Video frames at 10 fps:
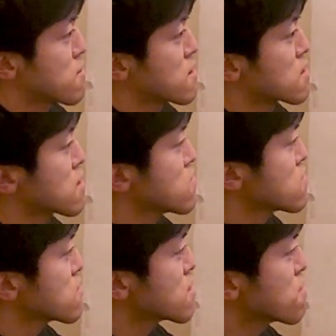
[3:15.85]
まあ最
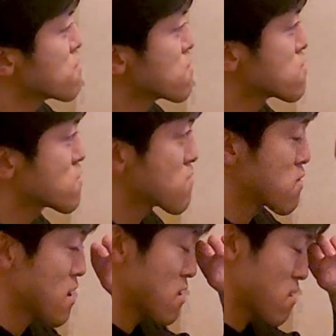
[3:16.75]
初からもちょっと
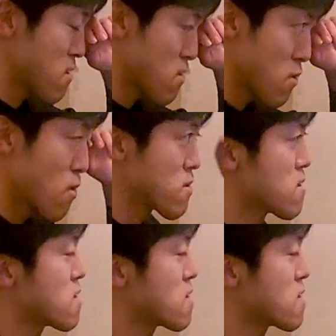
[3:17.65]
ざっと